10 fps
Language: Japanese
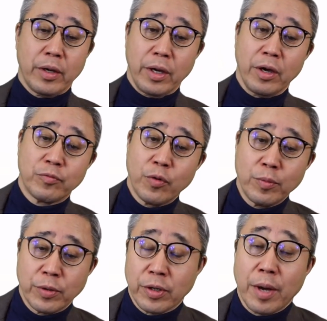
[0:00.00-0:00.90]
えー、
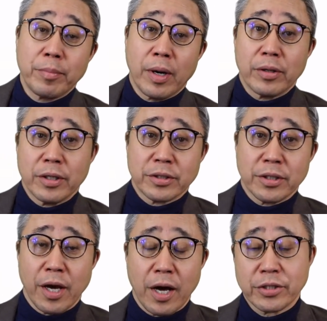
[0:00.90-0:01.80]
フォームのナンバーはで
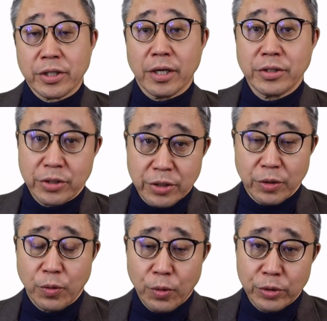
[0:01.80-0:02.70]
すねはちは
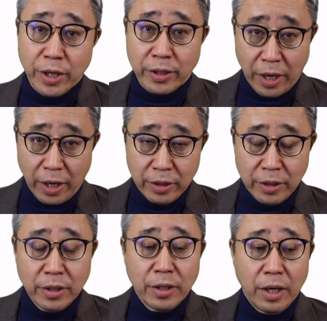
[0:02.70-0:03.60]
ちごなな
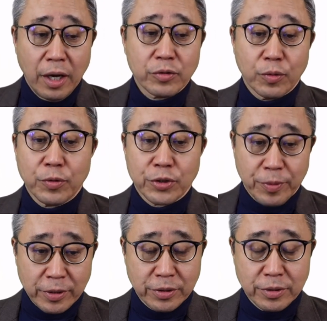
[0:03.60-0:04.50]
あと申し
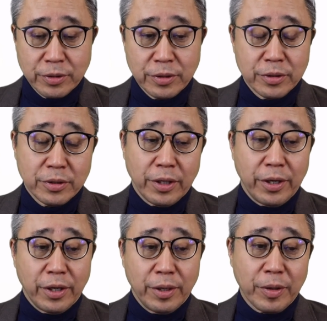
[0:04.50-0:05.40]
ます。
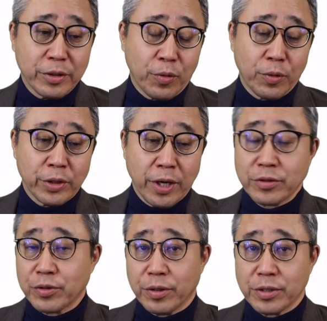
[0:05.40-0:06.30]
えーまあ、日本語で
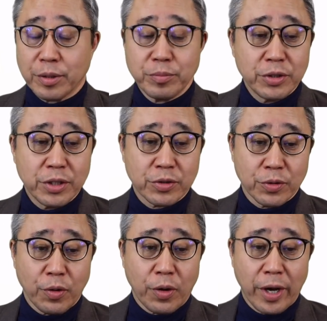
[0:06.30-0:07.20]
訳すとですね、無
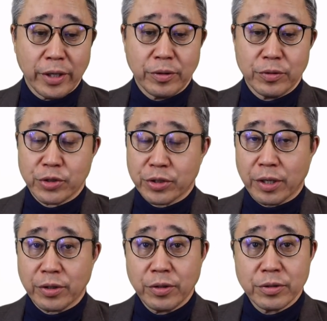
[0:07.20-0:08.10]
実の配偶
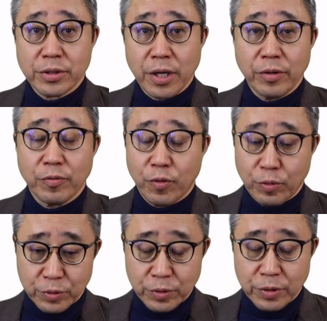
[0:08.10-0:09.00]
者救済
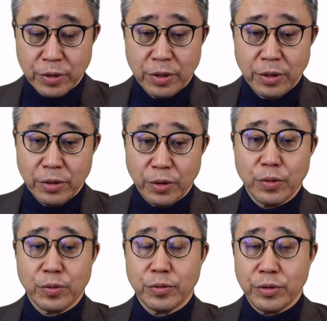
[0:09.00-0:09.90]
フォームって
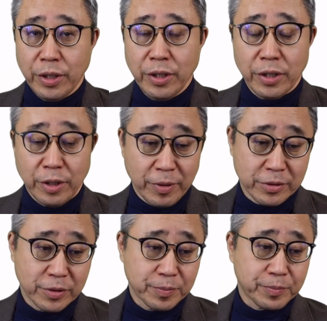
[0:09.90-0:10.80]
いうふうに言い
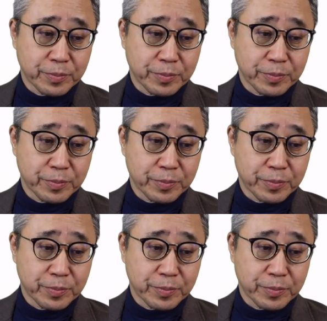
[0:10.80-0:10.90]
ます。